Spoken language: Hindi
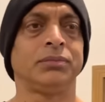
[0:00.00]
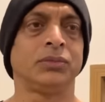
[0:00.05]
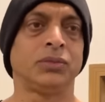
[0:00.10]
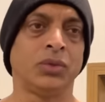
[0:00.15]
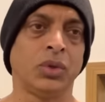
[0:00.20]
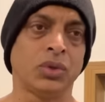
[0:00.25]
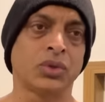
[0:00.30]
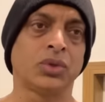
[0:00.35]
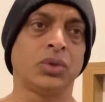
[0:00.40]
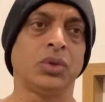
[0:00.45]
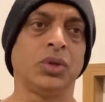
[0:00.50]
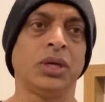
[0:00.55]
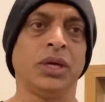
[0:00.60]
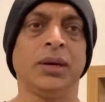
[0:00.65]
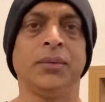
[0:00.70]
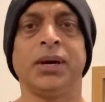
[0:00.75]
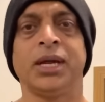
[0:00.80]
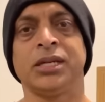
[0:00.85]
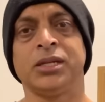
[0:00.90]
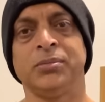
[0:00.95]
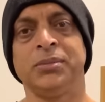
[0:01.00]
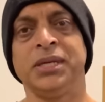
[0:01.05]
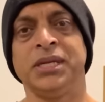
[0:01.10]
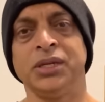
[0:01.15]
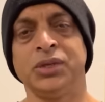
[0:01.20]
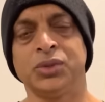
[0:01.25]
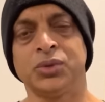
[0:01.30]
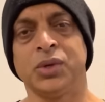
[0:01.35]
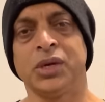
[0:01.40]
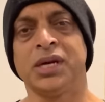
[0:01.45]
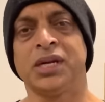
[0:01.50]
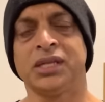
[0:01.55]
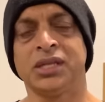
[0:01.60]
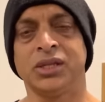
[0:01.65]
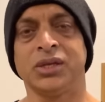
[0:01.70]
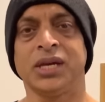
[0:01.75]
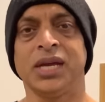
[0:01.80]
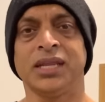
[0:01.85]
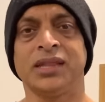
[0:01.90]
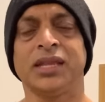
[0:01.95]
दोस्तों ने हमारी जो मीटिंग्स हुआ करते
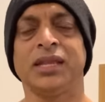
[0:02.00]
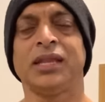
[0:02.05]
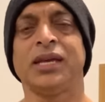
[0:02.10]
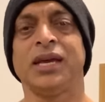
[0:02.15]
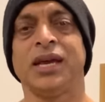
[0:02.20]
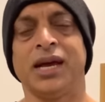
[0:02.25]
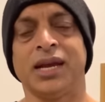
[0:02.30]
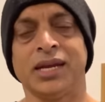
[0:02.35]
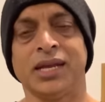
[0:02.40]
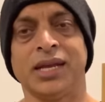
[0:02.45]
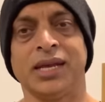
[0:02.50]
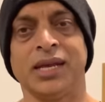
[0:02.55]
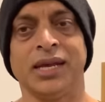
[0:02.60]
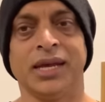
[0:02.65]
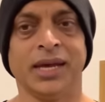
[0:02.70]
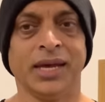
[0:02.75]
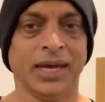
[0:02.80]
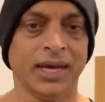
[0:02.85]
थे कहते थे यार कि